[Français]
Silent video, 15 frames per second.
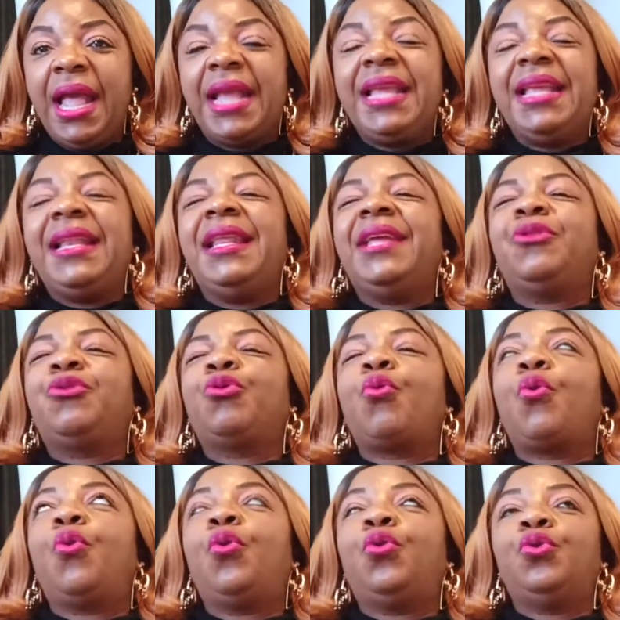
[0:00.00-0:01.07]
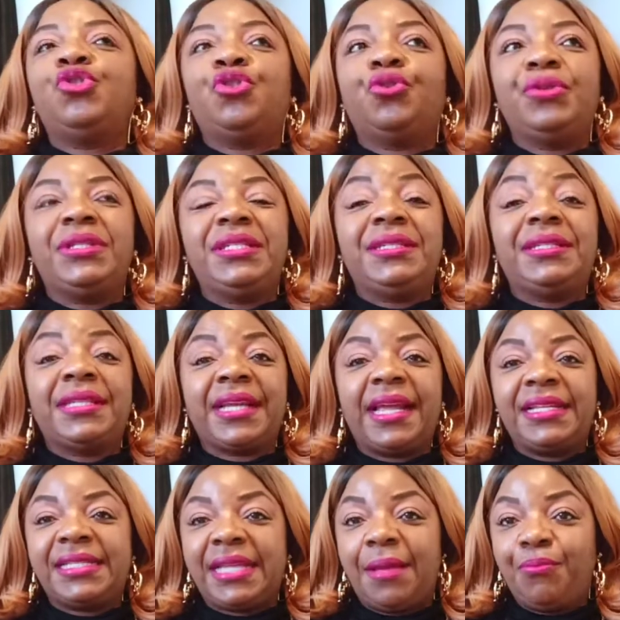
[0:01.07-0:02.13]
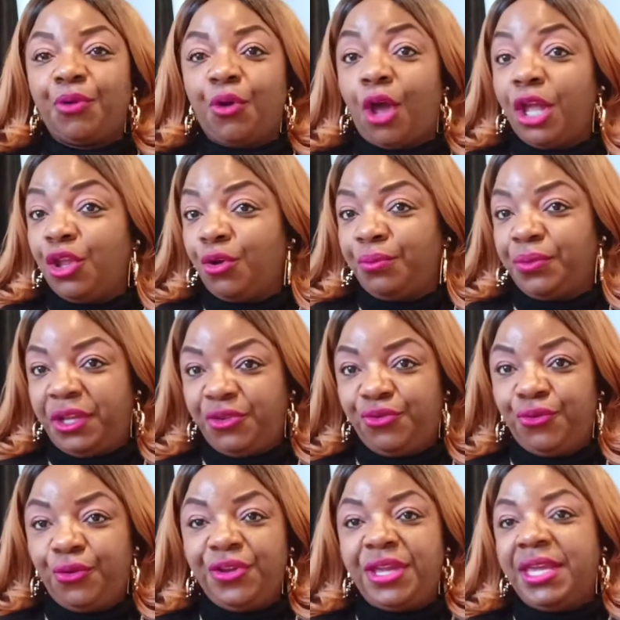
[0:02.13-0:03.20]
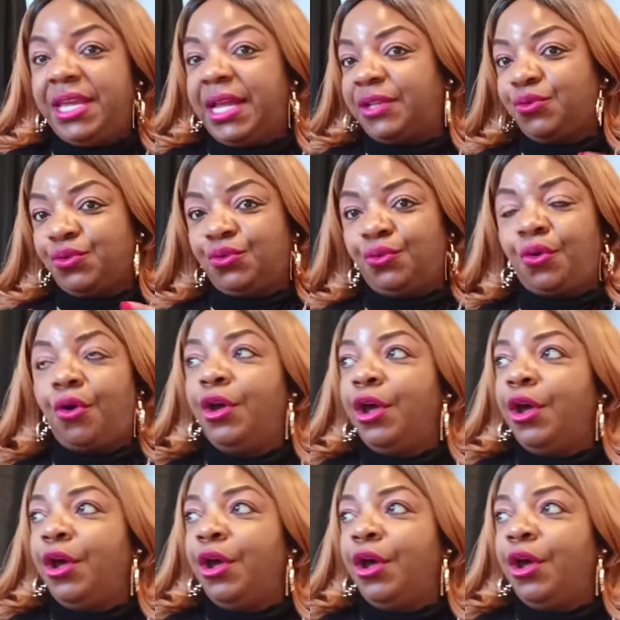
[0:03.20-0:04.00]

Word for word: Il est trop gentil, très simple, un homme de Dieu qui a toujours